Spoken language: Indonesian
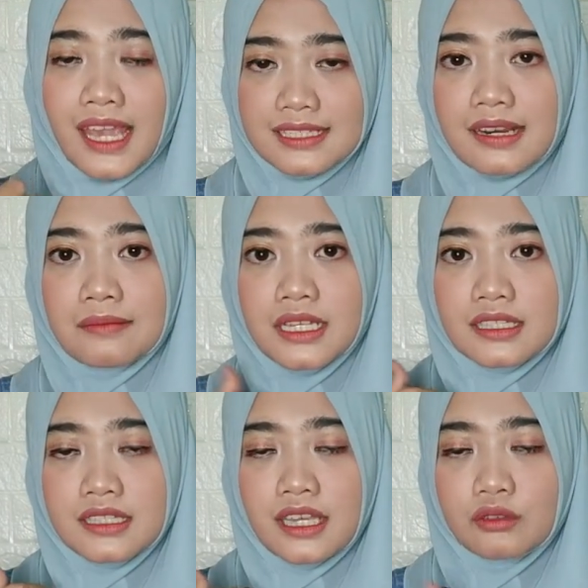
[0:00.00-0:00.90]
ekstra
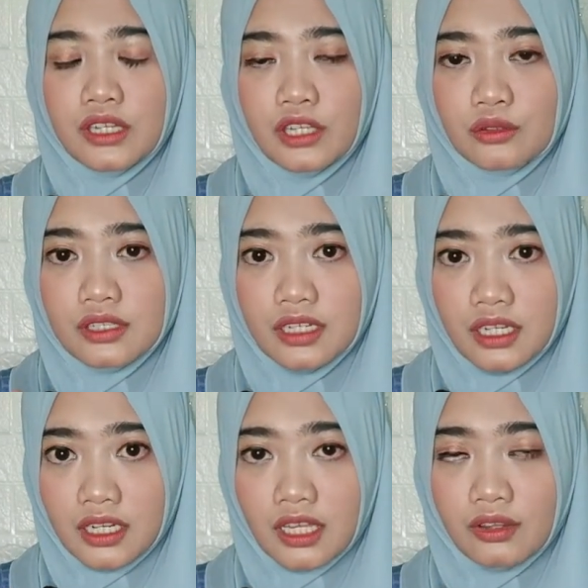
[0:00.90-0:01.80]
minyak zaitunnya itu
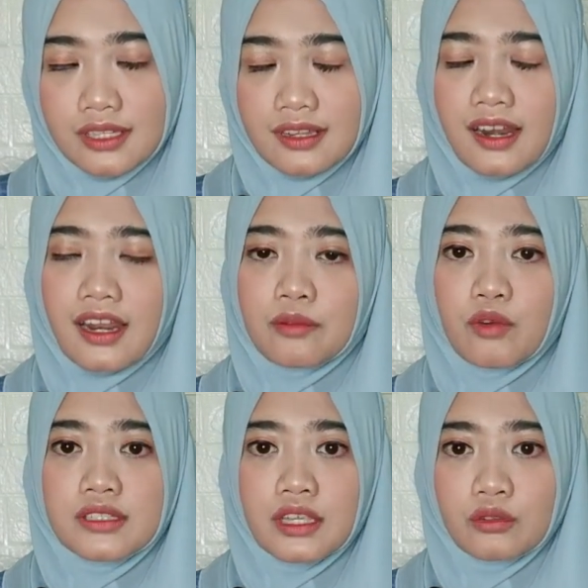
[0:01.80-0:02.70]
sendiri atau ekstra dari
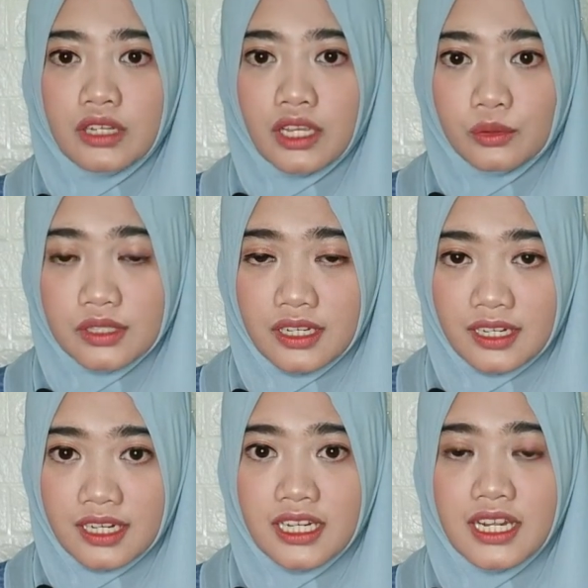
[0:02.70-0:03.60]
buah zaitunnya itu
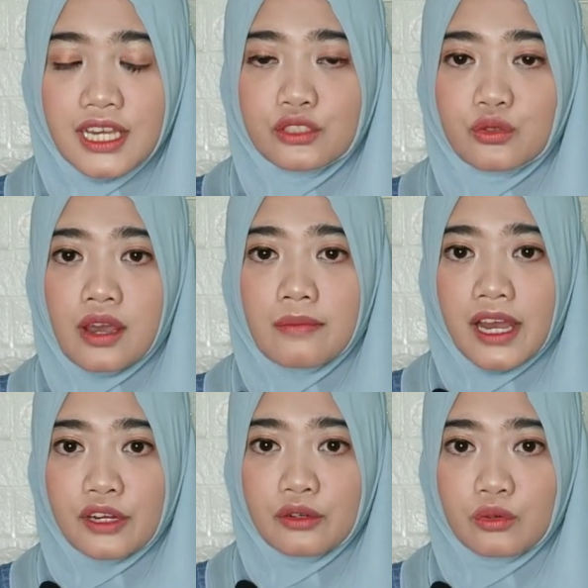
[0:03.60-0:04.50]
sendiri, dia juga
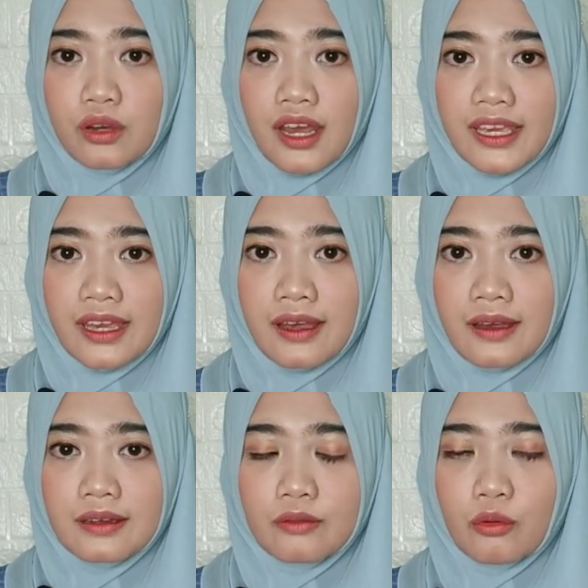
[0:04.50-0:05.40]
mengandung
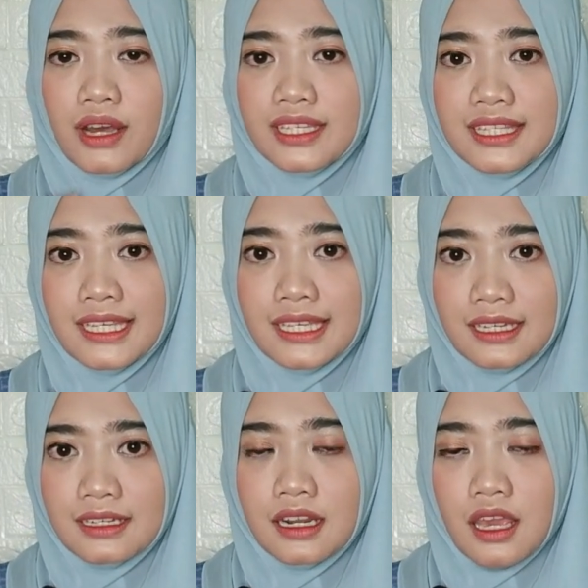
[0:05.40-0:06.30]
kayak
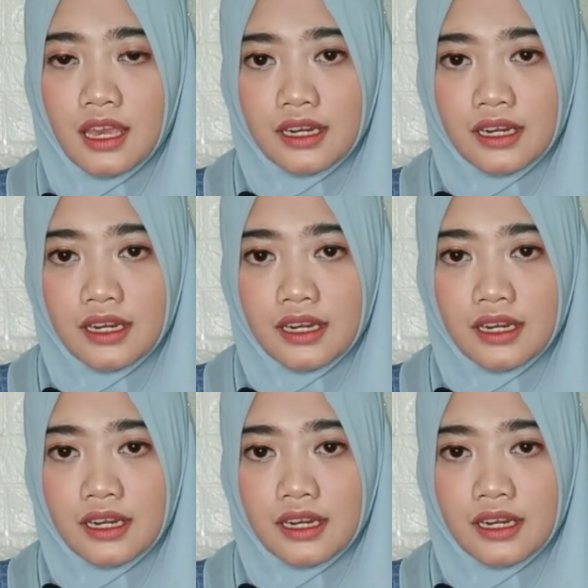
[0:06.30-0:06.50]
pewangian